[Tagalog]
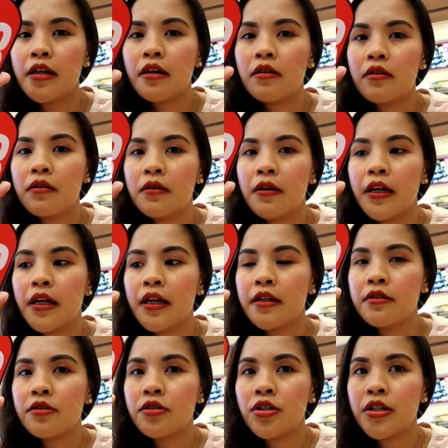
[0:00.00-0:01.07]
rin ako
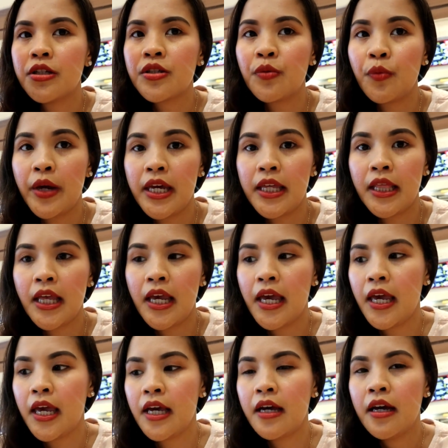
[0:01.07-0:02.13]
and just waiting.